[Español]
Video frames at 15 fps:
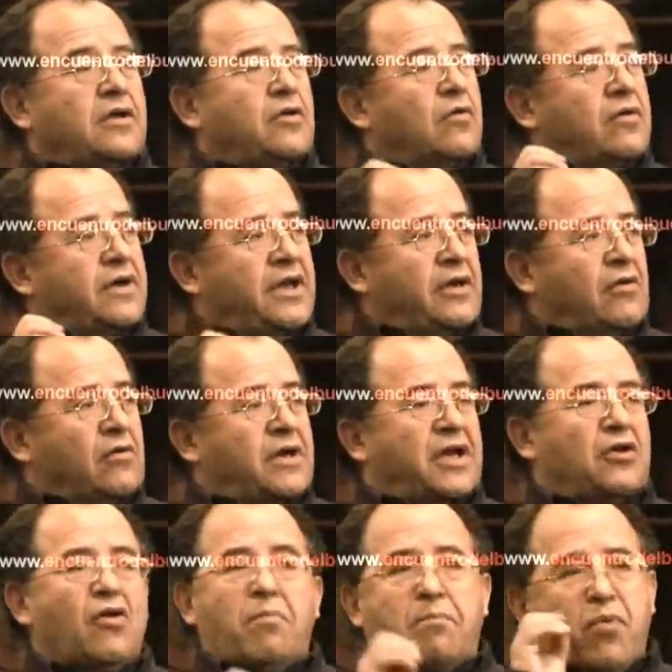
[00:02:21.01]
yo creo
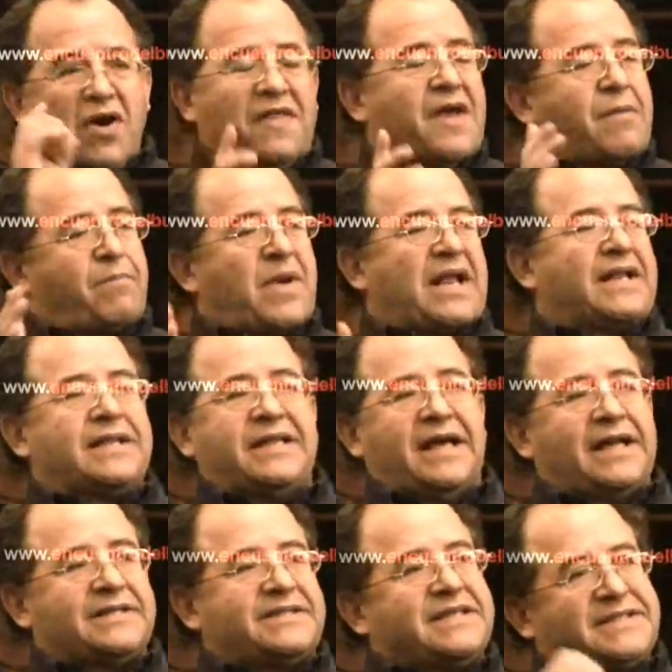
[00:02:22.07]
que no puede
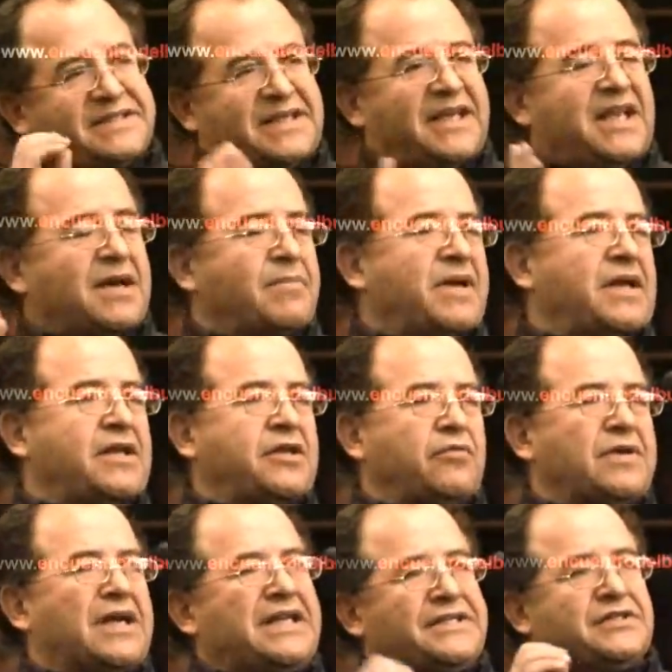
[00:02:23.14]
plantearse seriamente
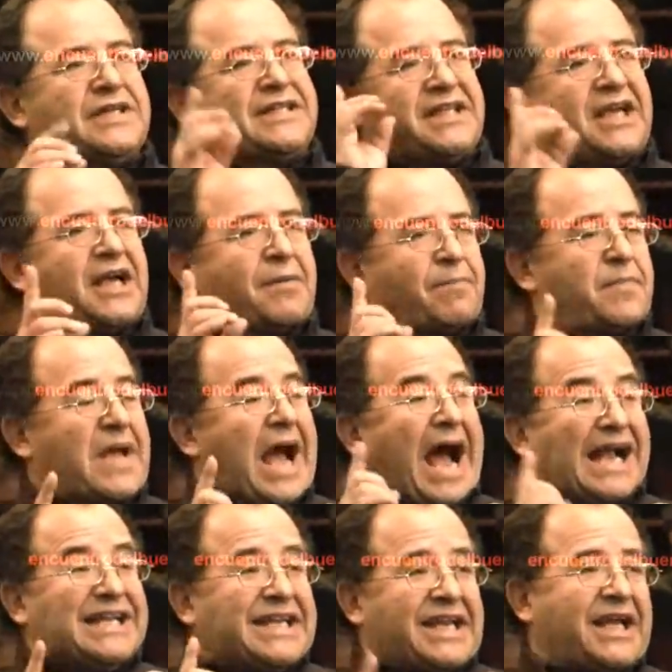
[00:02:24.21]
una lucha
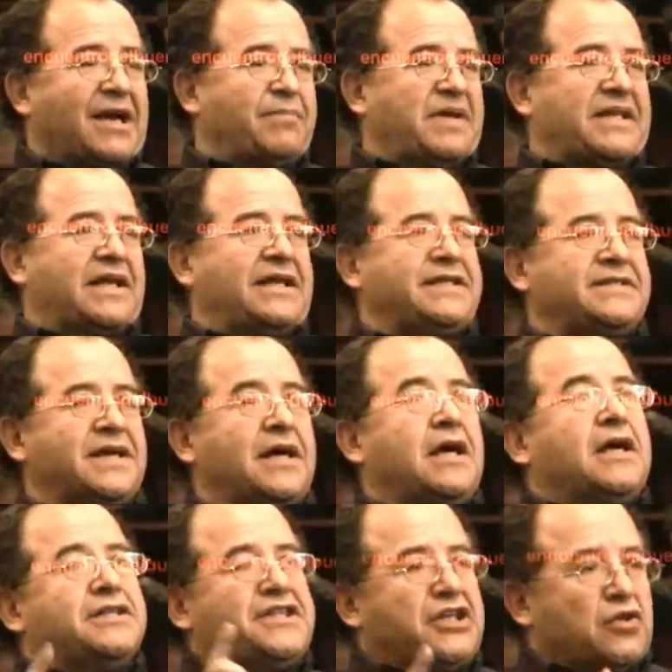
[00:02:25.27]
anticapitalista
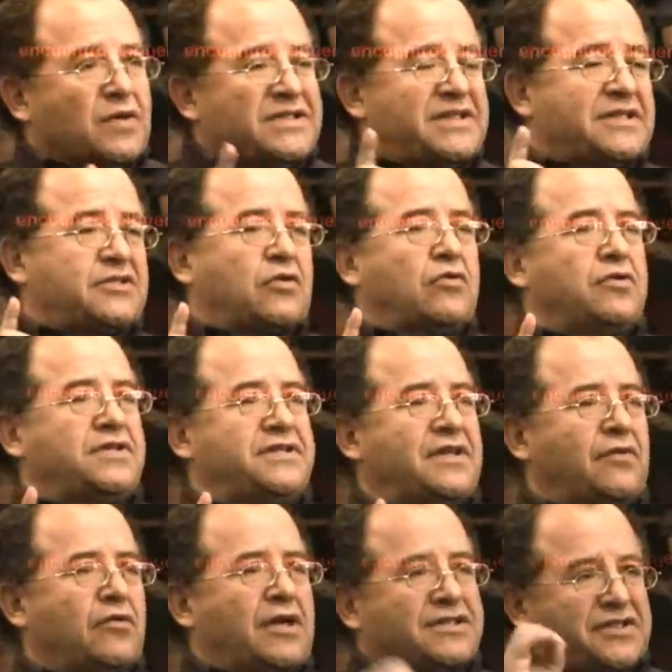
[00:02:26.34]
si no es
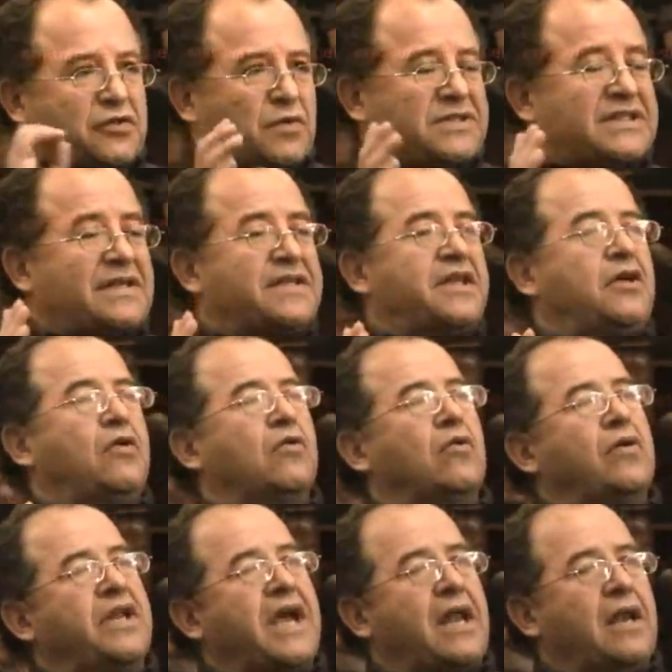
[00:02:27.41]
descolonizadora, si no es
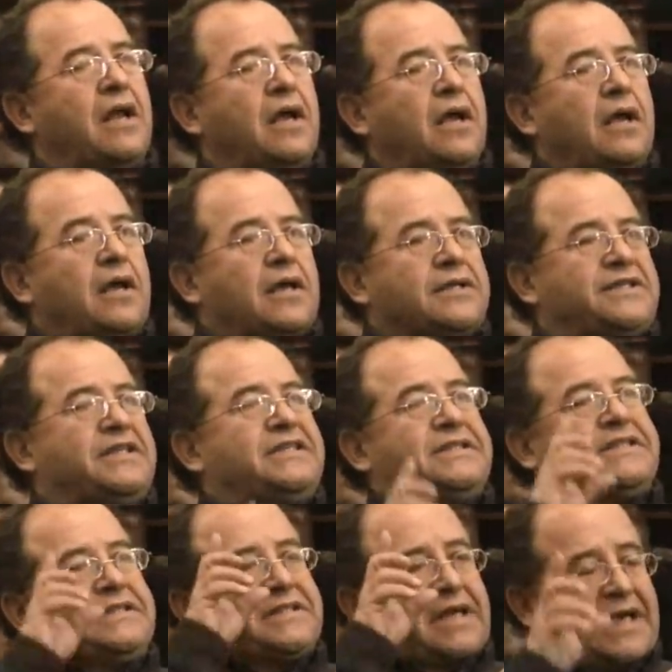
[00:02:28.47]
anticolonial. Es decir,
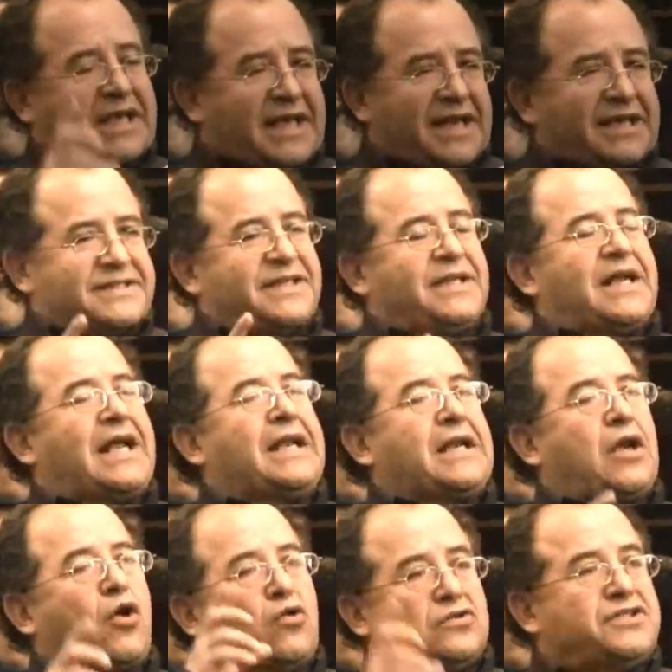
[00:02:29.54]
si se quiere ser
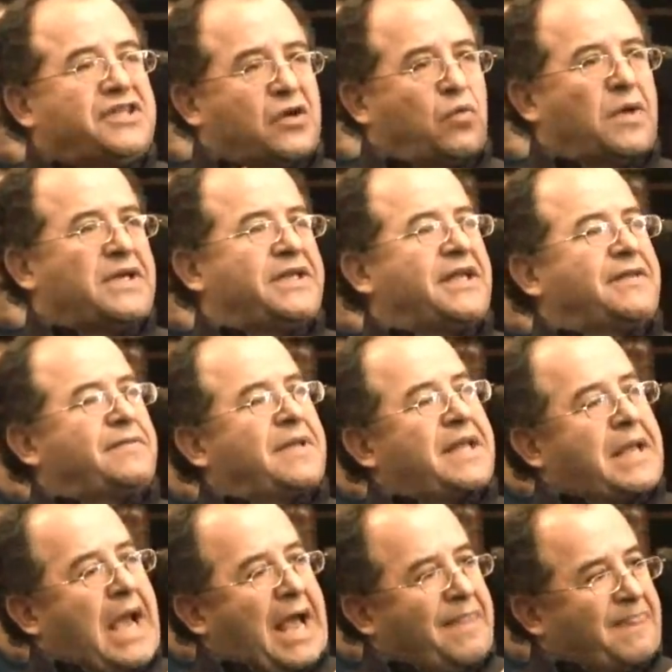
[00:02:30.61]
consecuente
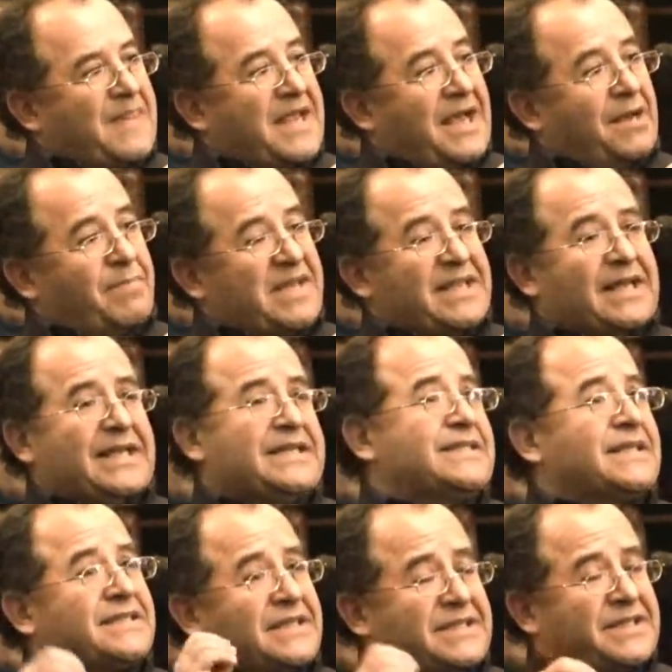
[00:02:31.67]

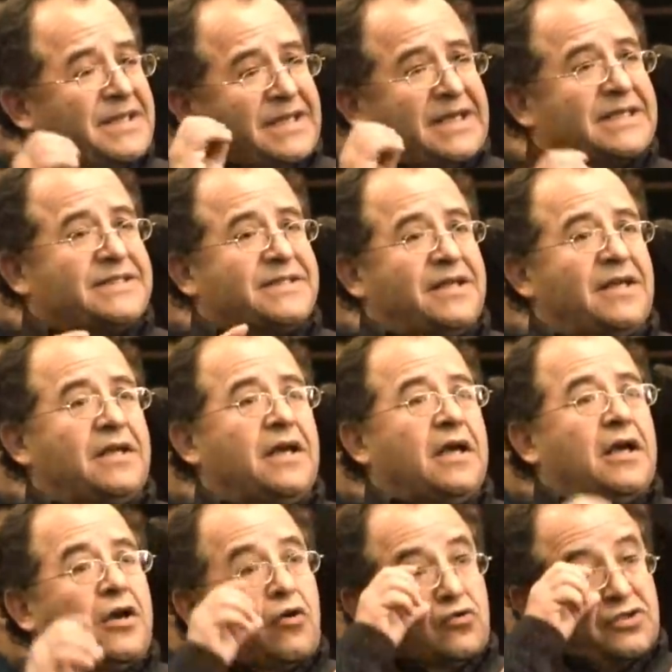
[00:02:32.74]
anticapitalista, se tiene que ser
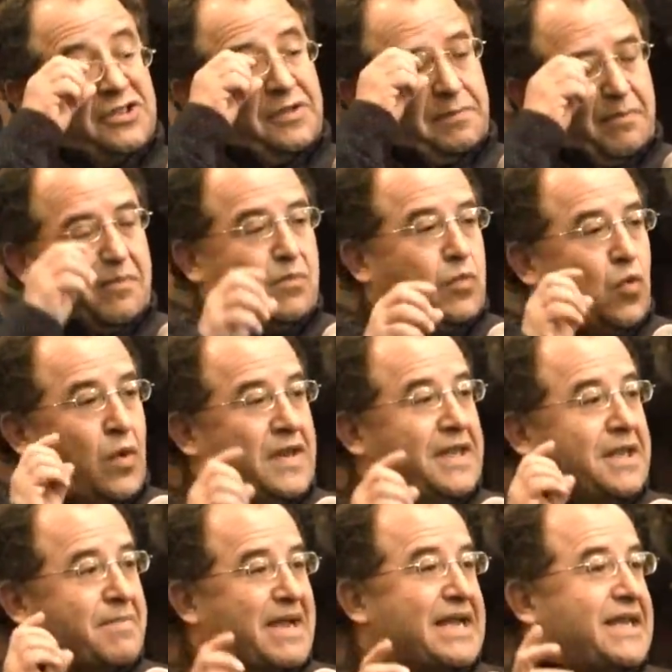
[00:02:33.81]

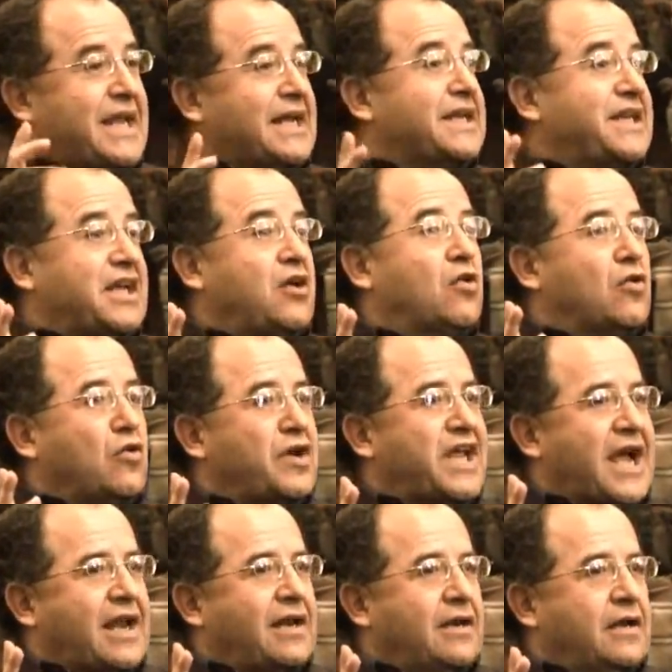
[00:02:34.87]
consecuentemente
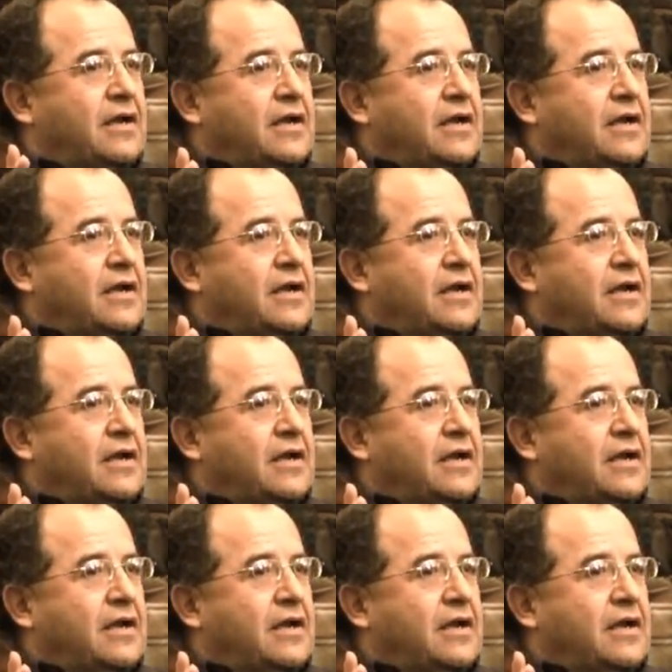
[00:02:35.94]
anticolonial.